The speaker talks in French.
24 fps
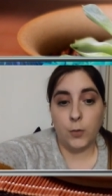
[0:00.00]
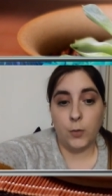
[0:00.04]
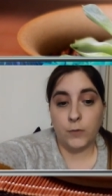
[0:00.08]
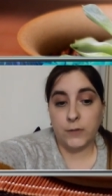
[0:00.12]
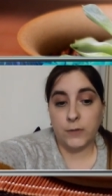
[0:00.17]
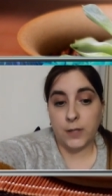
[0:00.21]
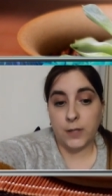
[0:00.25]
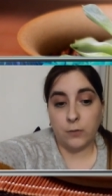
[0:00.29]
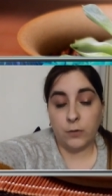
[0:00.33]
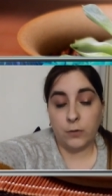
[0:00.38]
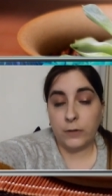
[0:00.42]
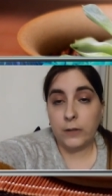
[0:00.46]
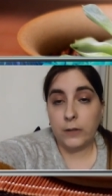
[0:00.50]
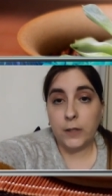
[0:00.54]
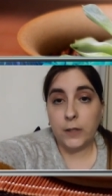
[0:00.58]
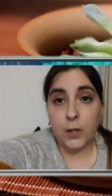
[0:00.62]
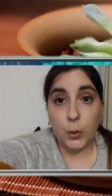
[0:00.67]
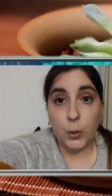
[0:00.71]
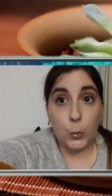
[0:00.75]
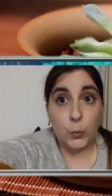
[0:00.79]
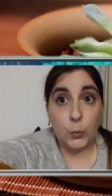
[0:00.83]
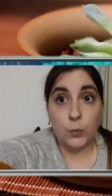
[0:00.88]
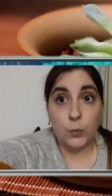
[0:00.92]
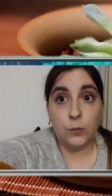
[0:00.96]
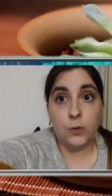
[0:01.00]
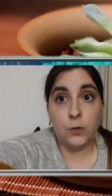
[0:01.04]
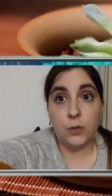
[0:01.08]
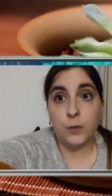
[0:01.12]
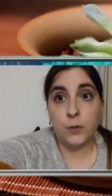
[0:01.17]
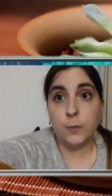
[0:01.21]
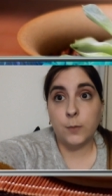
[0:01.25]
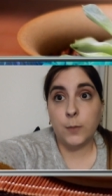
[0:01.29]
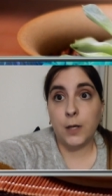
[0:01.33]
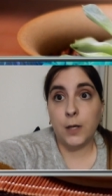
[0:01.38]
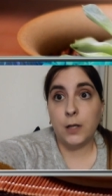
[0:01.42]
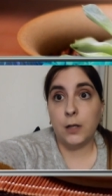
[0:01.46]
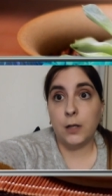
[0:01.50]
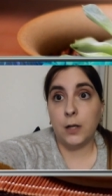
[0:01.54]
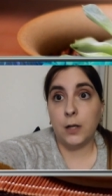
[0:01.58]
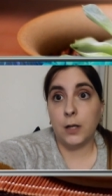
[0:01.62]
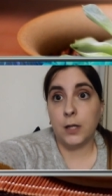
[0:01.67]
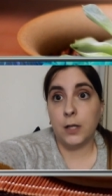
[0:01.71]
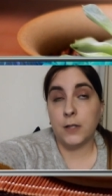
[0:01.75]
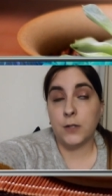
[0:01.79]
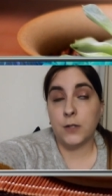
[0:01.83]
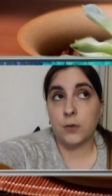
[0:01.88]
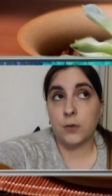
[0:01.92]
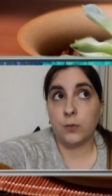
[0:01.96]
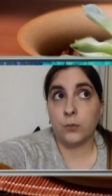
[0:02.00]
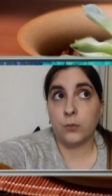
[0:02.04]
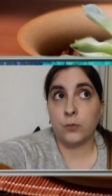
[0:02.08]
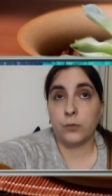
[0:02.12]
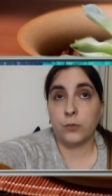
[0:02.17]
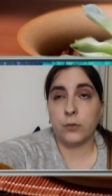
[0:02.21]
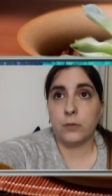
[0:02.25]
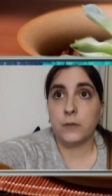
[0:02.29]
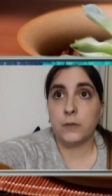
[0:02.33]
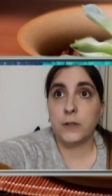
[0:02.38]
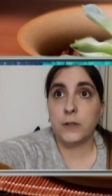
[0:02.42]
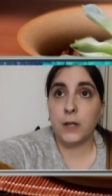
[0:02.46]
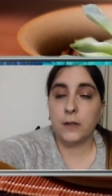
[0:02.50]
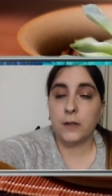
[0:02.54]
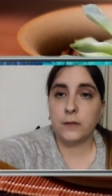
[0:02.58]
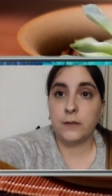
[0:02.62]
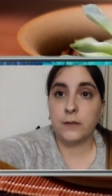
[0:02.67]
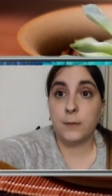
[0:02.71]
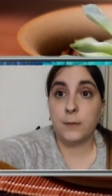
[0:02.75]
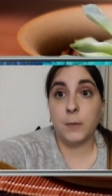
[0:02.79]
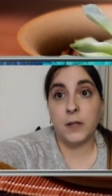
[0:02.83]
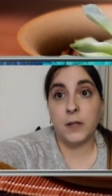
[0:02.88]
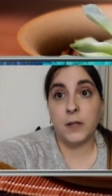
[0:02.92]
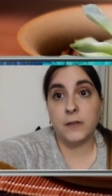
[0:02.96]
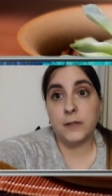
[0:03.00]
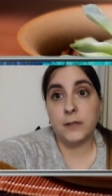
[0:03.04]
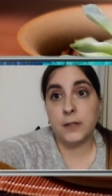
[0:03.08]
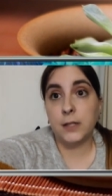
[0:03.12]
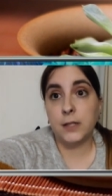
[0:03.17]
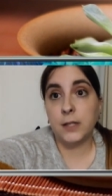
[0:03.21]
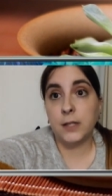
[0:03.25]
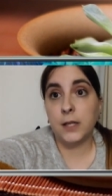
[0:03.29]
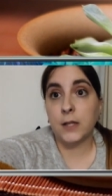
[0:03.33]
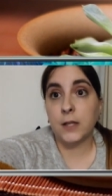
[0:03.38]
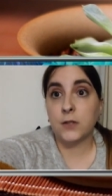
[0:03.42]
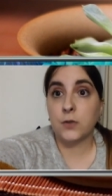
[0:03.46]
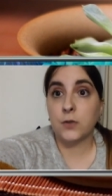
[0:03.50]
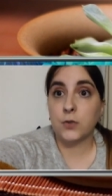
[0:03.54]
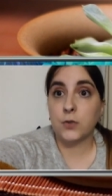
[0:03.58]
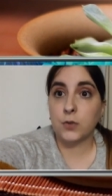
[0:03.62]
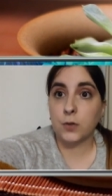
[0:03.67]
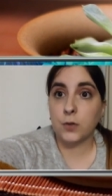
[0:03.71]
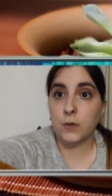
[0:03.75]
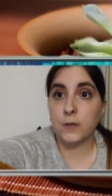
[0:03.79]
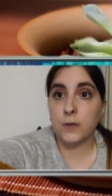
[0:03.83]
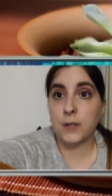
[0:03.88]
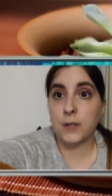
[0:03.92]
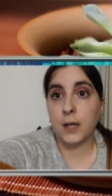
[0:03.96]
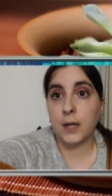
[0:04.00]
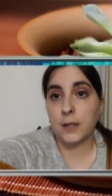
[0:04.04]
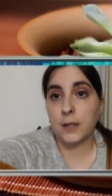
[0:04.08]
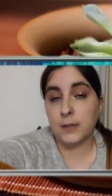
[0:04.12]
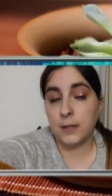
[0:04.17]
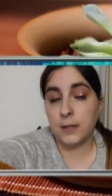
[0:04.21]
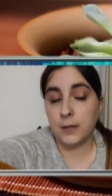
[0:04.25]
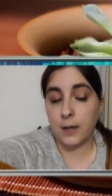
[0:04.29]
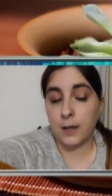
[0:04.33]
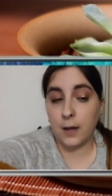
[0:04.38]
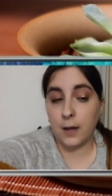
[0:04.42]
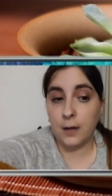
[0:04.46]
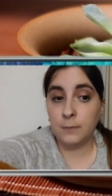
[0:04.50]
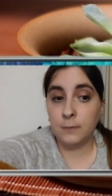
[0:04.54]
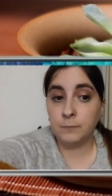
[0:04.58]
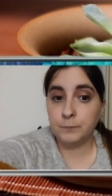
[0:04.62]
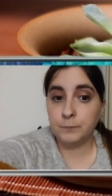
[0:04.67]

ça doit tenir une ou deux semaines les questions de tiens, thématique, est-ce que je resserre, etc.